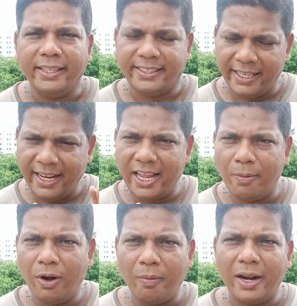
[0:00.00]
इसीलिए ये
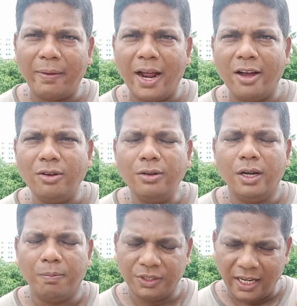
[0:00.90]
वीडियो बना रहा हूँ
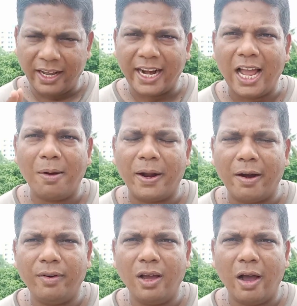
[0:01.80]
मुझे लग रहा है
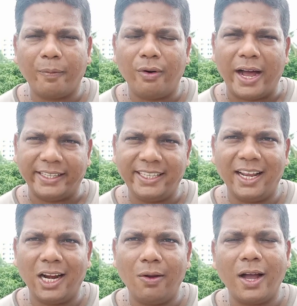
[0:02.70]
हमारा वीडियो आपको अच्छी
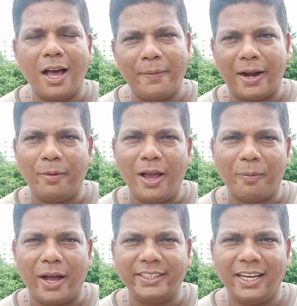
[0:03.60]
लग रहा होगा हमारा वीडियो
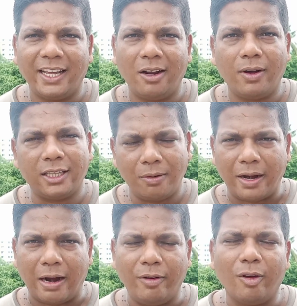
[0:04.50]
आपको अच्छी लग रहा होगा तो
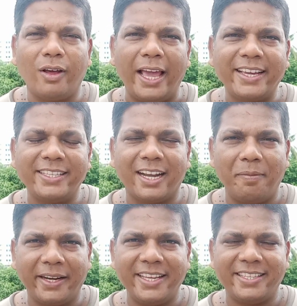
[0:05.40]
हमारा वीडियो को लाइक कीजिए
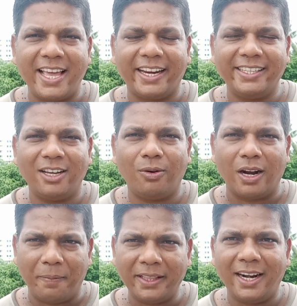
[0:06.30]
कमेंट कीजिए शेयर कीजिए
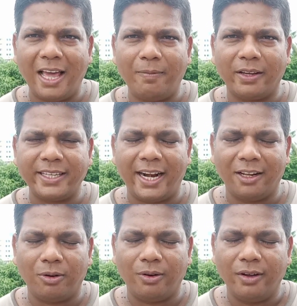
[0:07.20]
और अमरिंद्र लाइव ब्लॉग
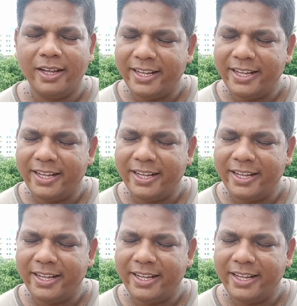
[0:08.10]
चैनल को